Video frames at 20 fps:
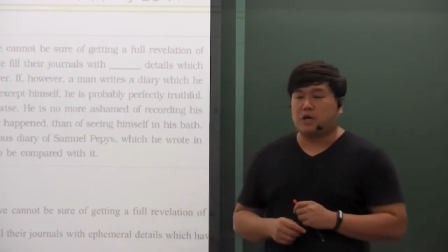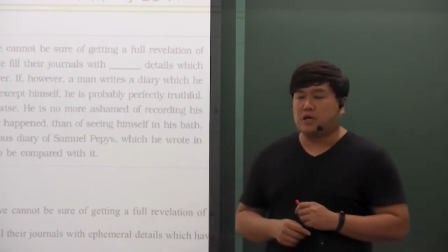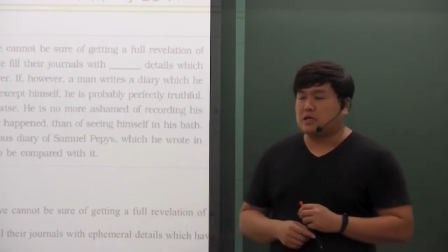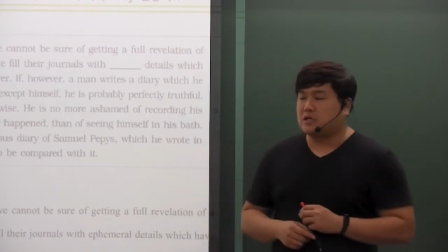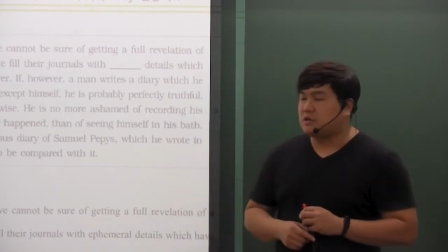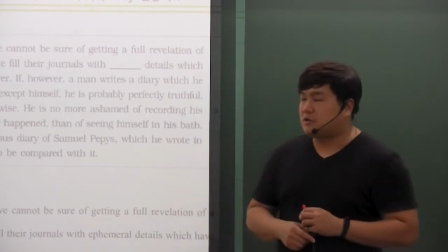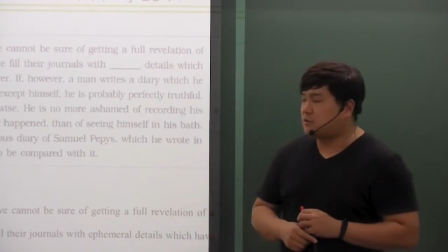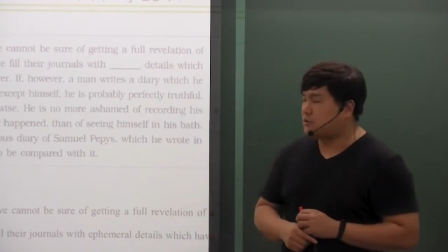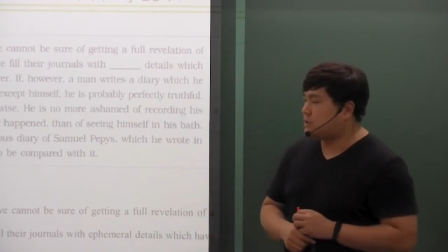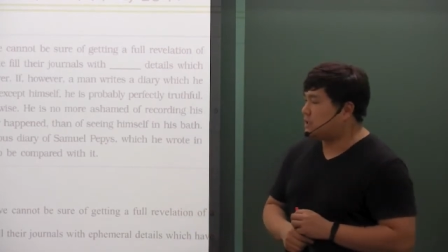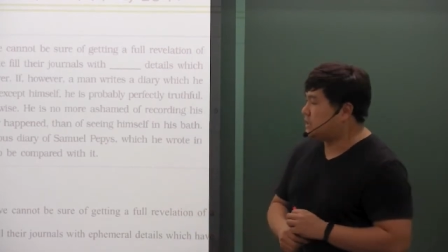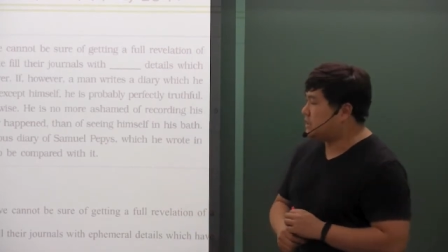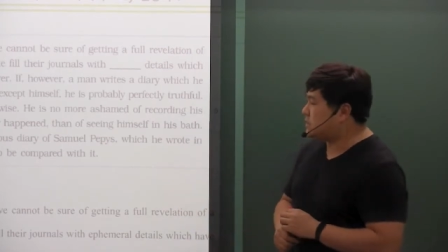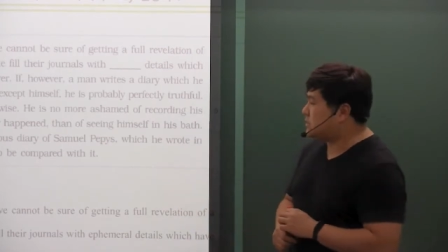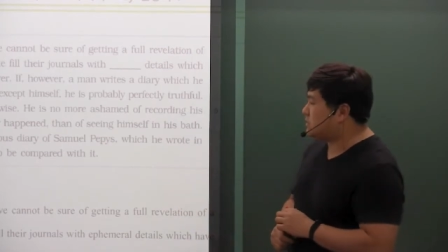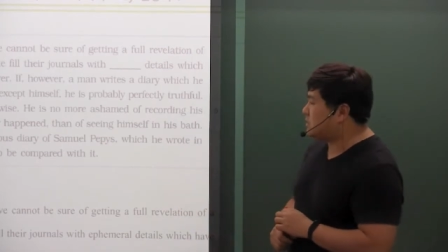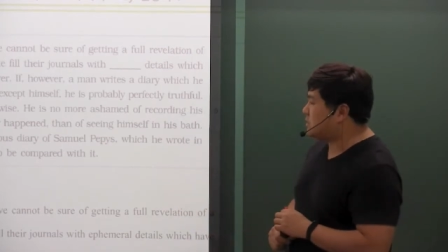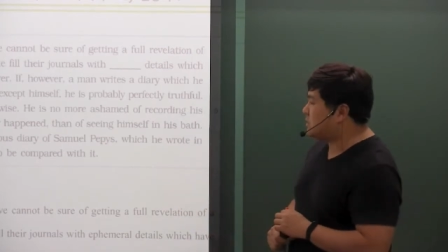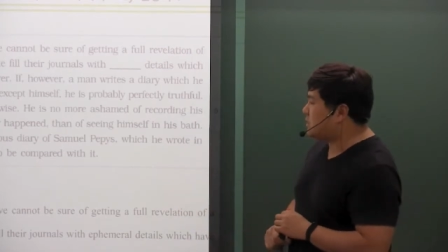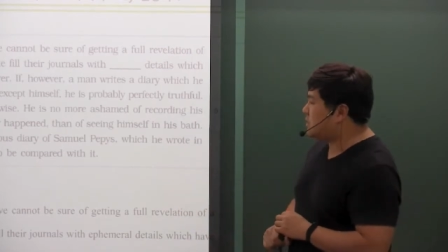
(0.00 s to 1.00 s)
될 것들이
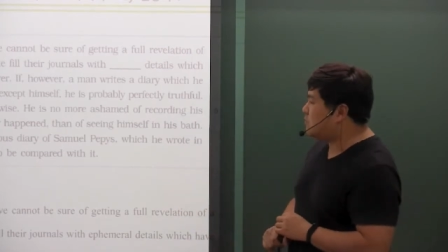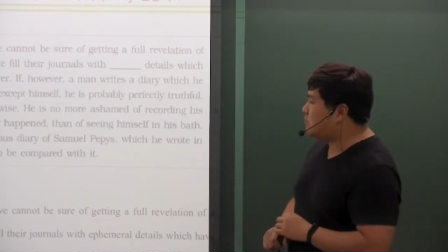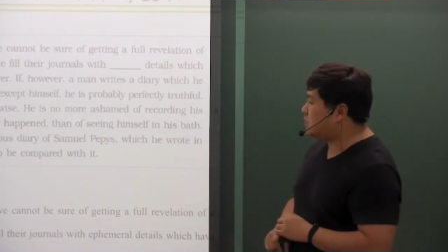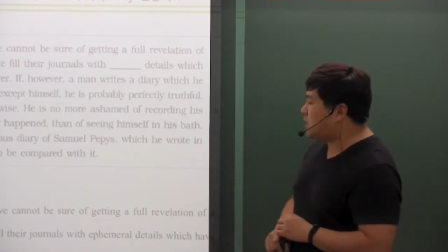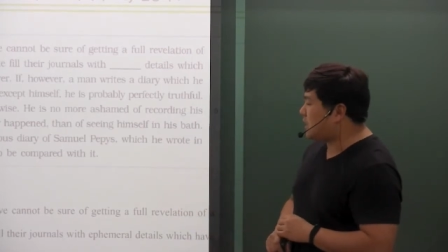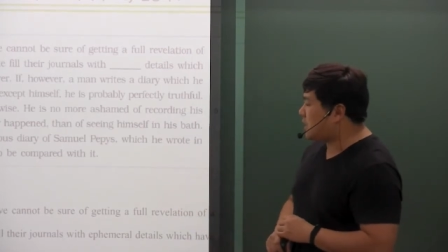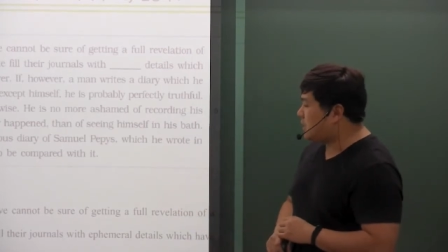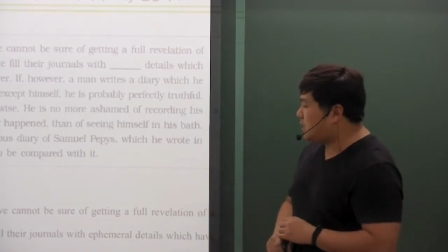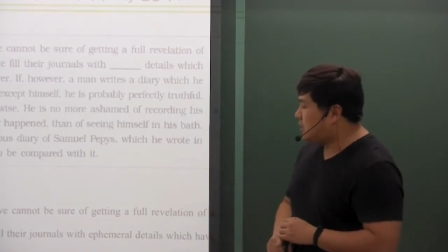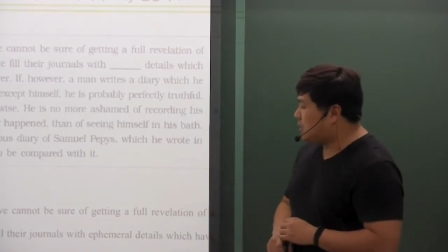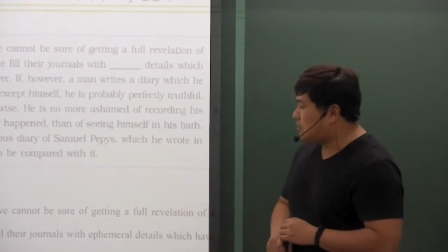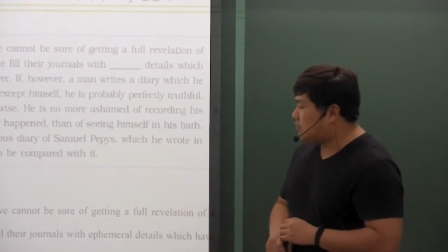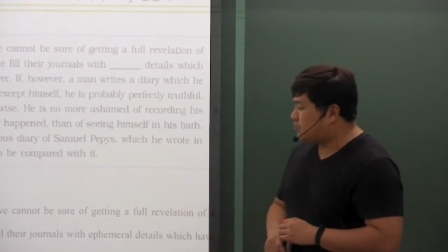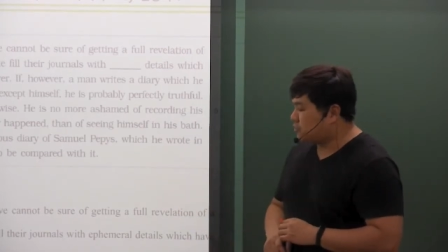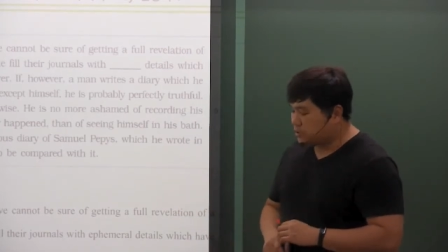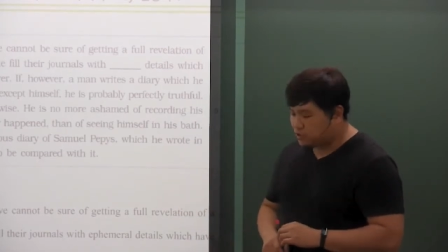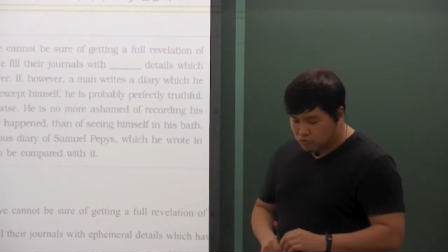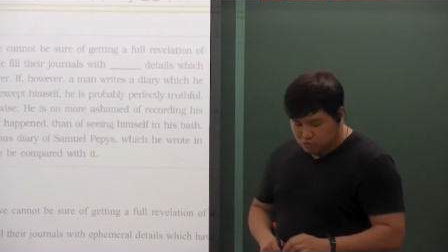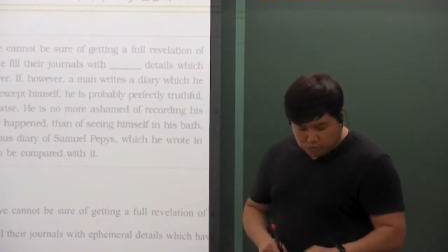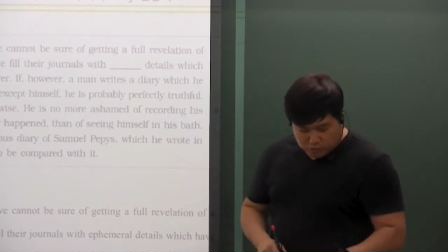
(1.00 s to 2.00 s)
있었기 때문에 우리
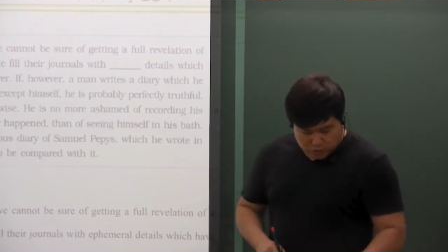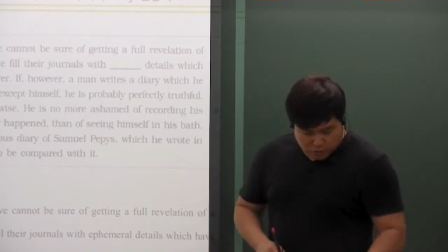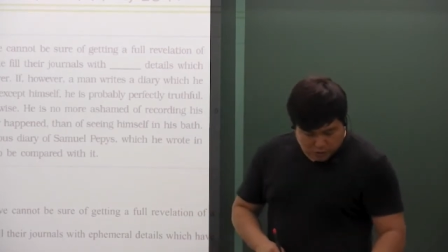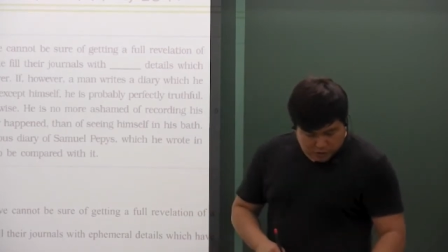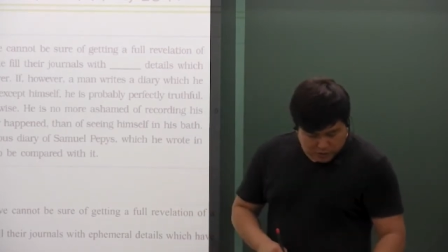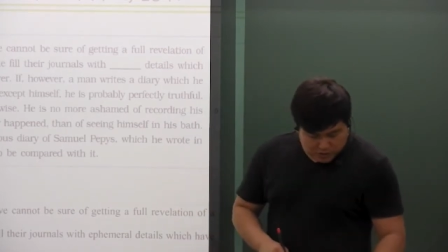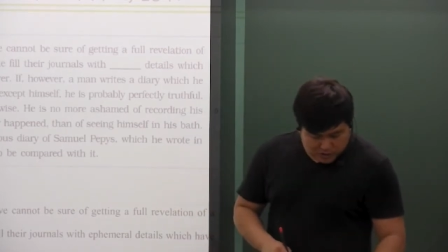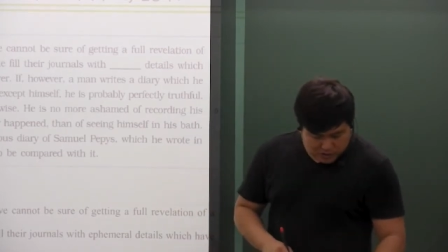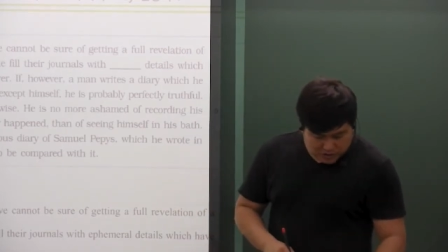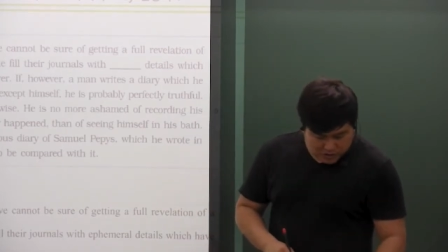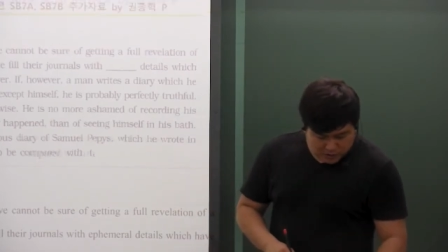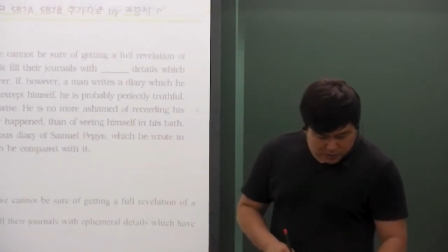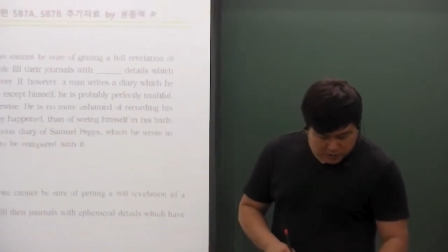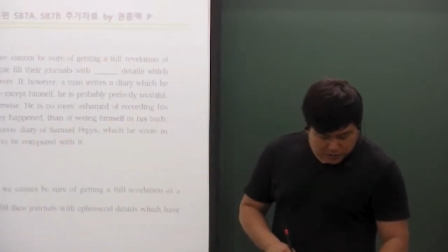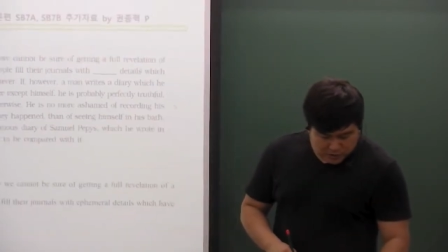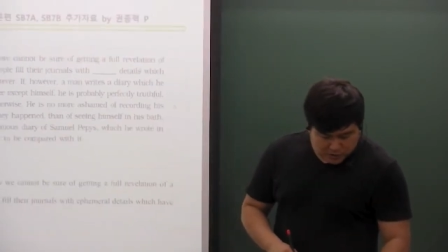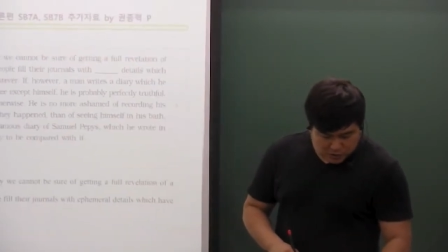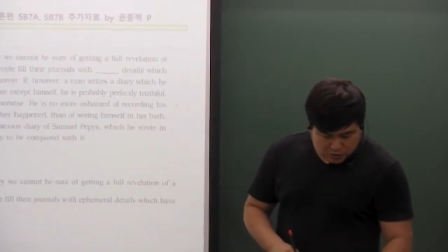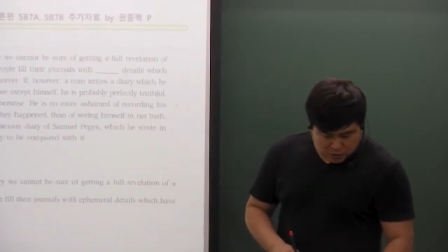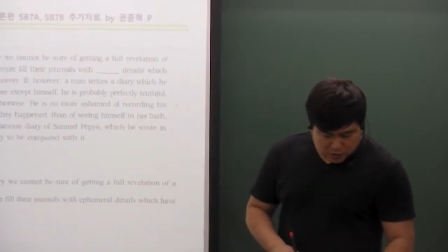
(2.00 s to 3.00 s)
구문 노트
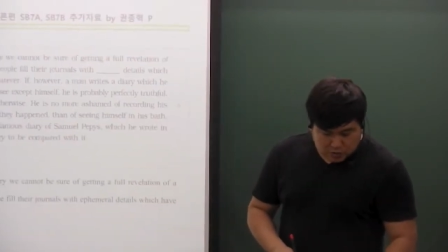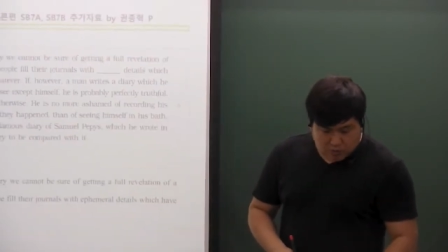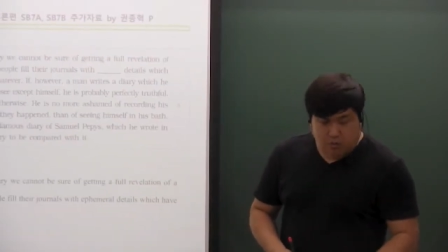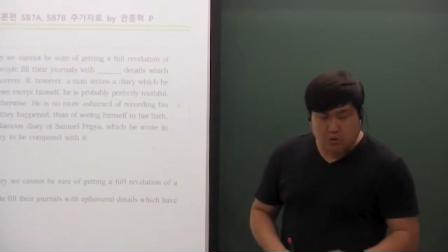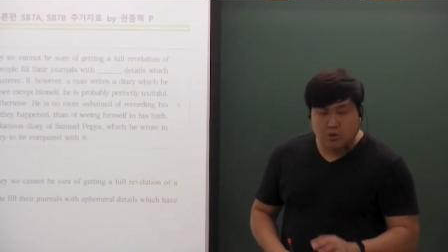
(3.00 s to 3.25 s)
쓰시면서도